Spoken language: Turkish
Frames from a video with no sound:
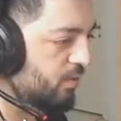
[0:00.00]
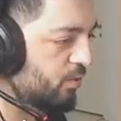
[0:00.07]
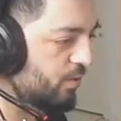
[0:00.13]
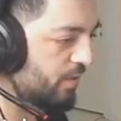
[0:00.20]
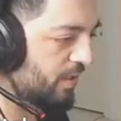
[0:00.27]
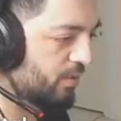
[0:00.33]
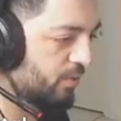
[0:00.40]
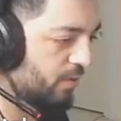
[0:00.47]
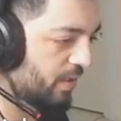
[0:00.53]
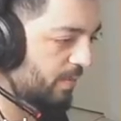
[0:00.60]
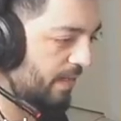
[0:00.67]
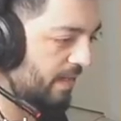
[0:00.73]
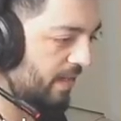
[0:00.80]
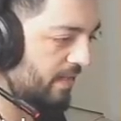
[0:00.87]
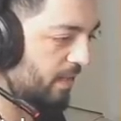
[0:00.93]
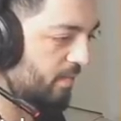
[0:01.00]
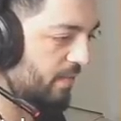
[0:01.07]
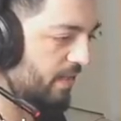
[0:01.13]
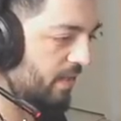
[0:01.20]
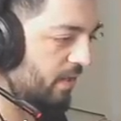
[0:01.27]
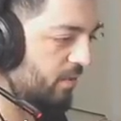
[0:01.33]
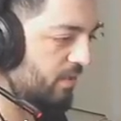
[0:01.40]
Şurada şurada bak adam
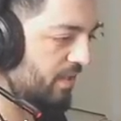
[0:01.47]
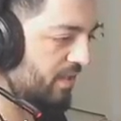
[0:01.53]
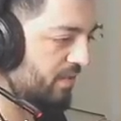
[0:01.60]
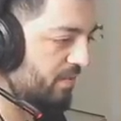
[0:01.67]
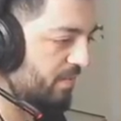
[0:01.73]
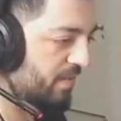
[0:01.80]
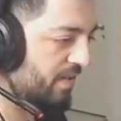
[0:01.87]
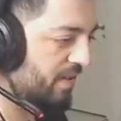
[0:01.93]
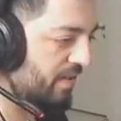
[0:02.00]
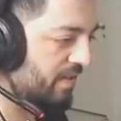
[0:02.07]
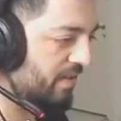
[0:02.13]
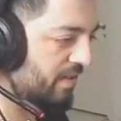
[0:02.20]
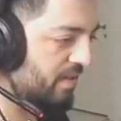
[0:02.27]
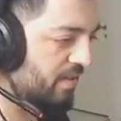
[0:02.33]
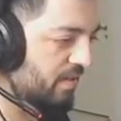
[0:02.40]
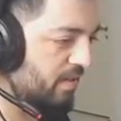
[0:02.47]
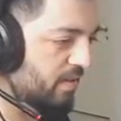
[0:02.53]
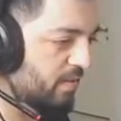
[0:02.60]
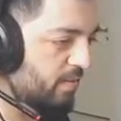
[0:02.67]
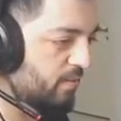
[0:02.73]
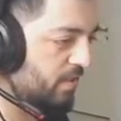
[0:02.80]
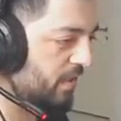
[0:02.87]
bela olacak şimdi bana.
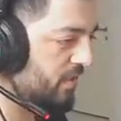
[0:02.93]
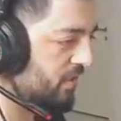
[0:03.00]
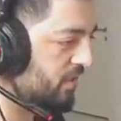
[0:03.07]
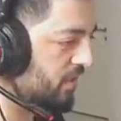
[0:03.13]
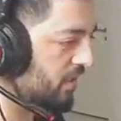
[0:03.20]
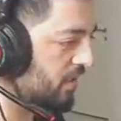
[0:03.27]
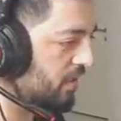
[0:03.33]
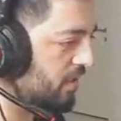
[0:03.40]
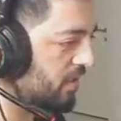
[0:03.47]
Buradan çıkacak.